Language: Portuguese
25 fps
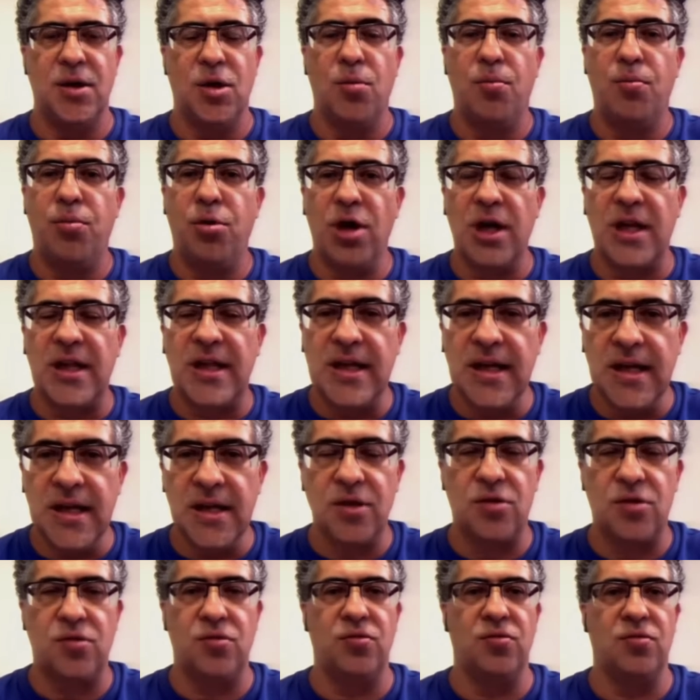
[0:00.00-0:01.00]

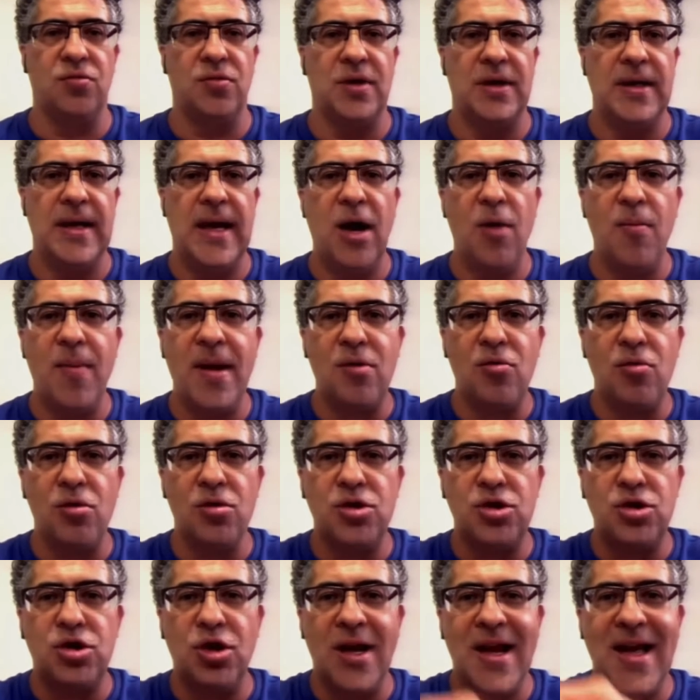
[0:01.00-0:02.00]
Portanto, há uma
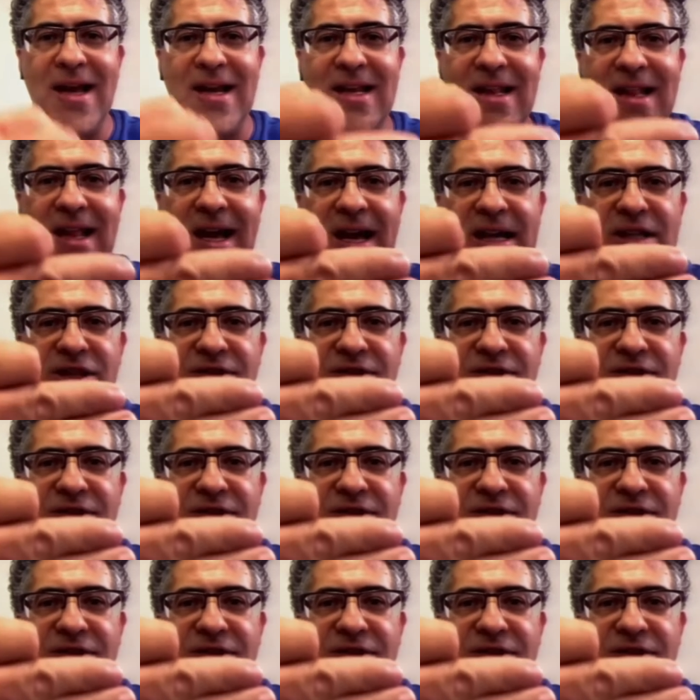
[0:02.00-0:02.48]
inconstitucionalidade